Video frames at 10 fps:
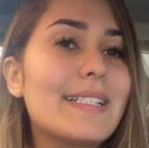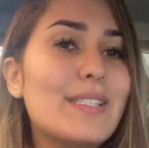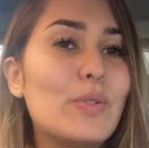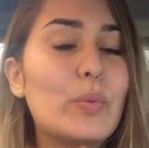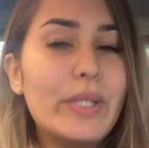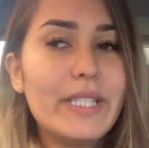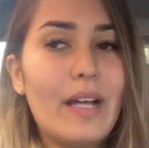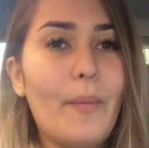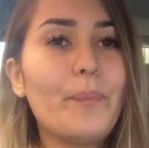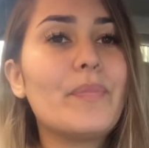
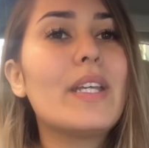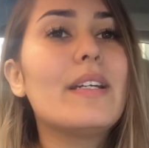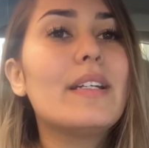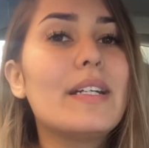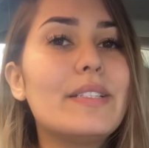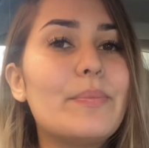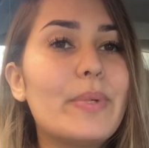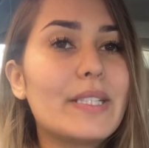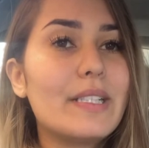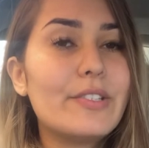زوينه غادي
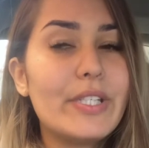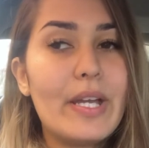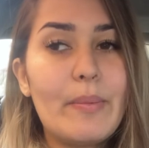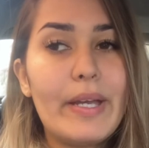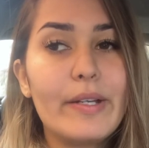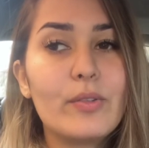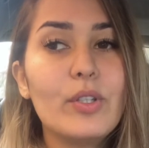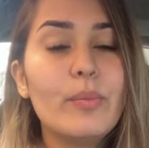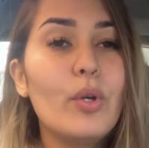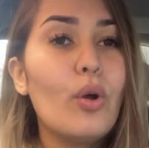نبارطاجيها
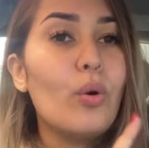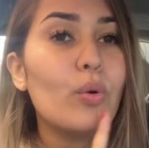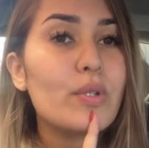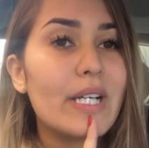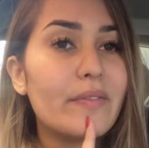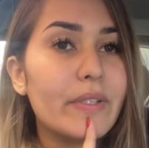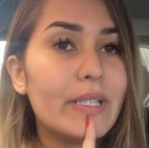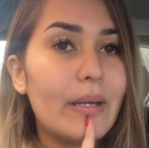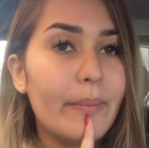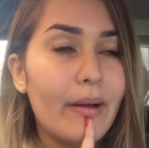معاكم وصافي
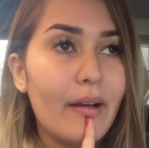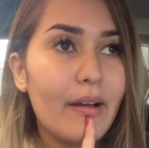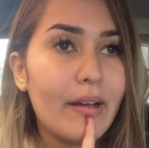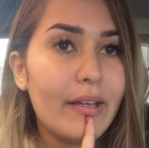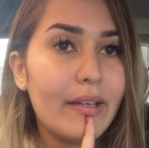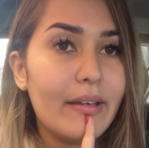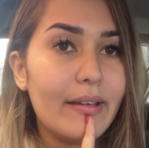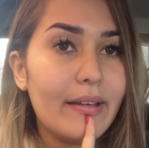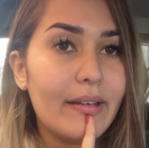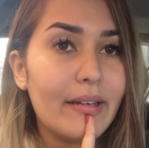دابا
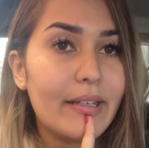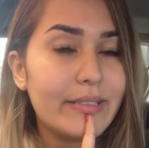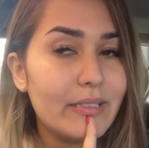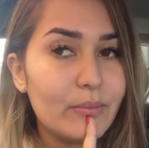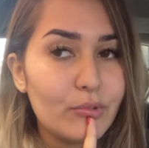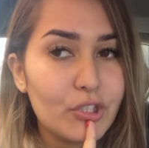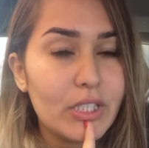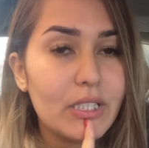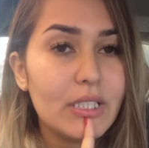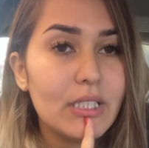آه غادي
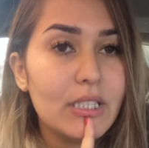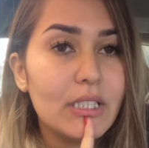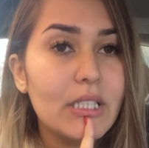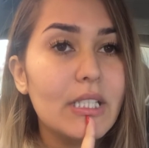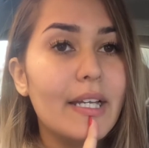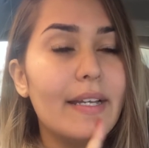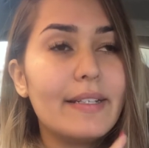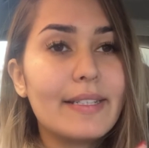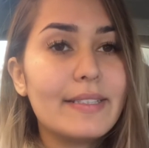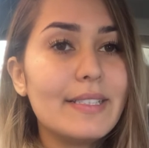نمشي
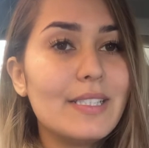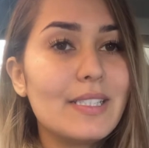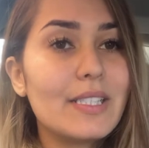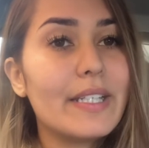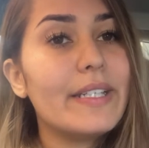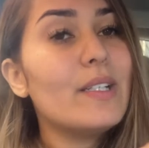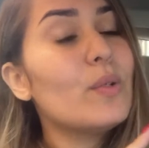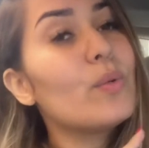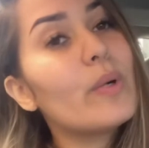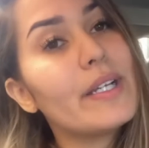نقضي شي شغيل
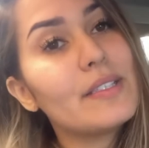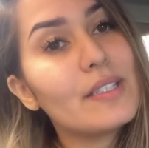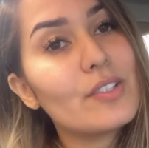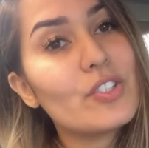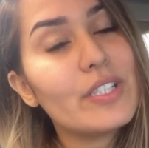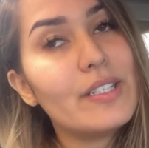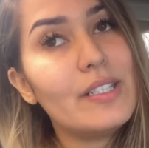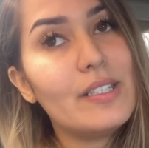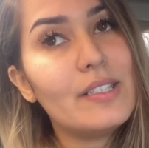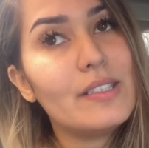وعاد نرجع
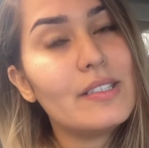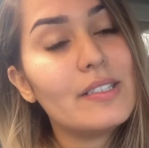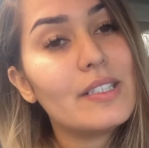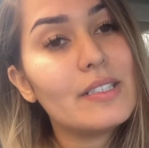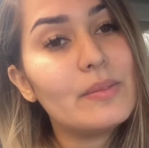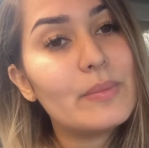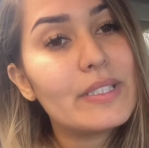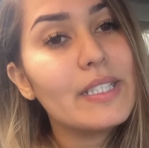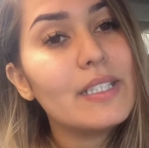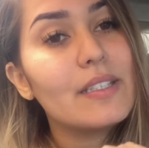
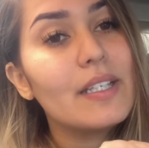لخدمتي